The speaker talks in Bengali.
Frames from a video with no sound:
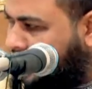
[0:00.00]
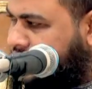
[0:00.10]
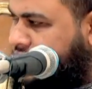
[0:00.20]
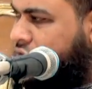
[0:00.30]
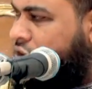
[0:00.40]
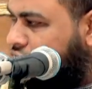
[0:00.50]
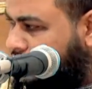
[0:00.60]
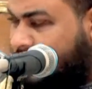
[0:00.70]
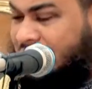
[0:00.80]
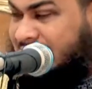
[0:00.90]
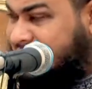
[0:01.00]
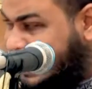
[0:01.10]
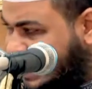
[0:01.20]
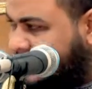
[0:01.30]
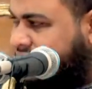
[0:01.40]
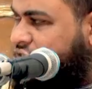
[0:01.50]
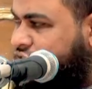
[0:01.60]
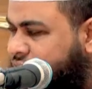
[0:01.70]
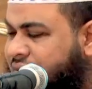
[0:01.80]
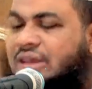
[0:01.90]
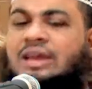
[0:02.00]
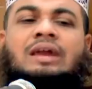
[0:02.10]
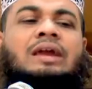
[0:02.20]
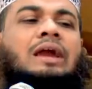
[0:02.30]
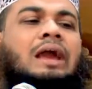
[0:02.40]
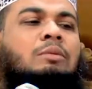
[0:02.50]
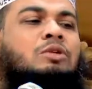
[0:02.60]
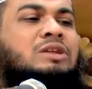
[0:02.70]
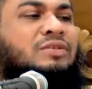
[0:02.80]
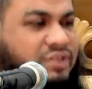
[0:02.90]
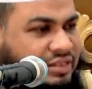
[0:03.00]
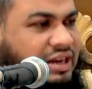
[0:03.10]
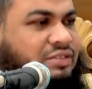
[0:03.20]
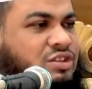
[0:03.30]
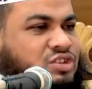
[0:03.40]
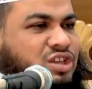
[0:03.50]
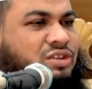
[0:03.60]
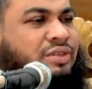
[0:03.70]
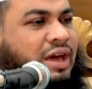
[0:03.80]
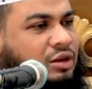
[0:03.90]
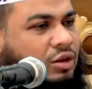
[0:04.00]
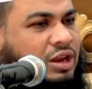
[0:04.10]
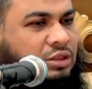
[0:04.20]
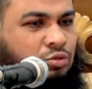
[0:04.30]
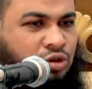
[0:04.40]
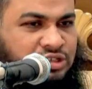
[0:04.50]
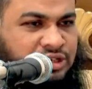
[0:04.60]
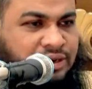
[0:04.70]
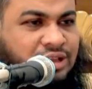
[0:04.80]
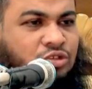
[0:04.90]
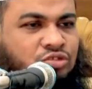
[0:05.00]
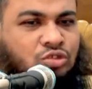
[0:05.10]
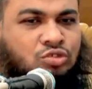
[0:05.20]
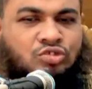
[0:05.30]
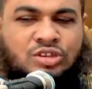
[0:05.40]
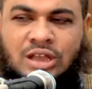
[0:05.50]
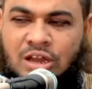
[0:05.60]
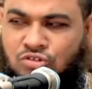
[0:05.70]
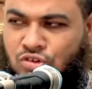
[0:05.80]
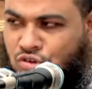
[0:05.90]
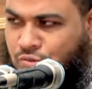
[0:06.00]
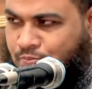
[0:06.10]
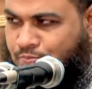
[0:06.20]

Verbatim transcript: করেছেন হস করেছেন জাকাত দিচ্ছেন এমনকি ফিতা দিচ্ছেন দান খয়রাত করেছেন সন্তুষ্টি কার জন্য